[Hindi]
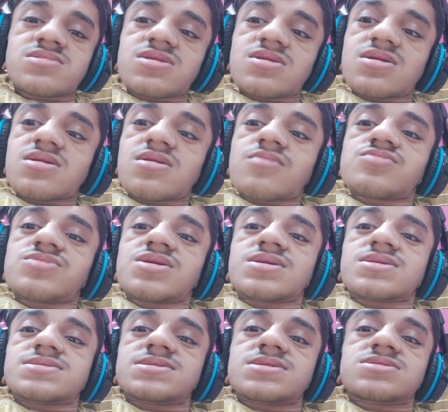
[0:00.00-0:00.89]
लेकिन
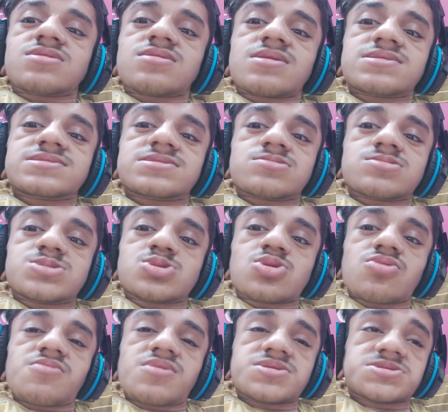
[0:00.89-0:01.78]
हमने किसी तरह से
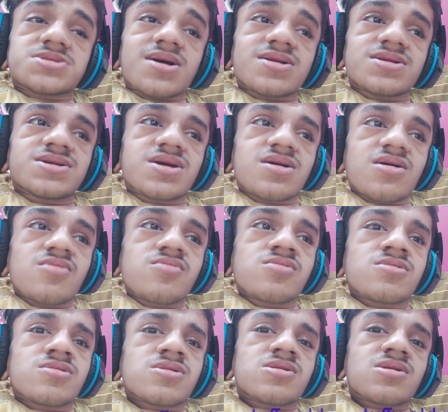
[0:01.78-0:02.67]
उसको बचा लिया अब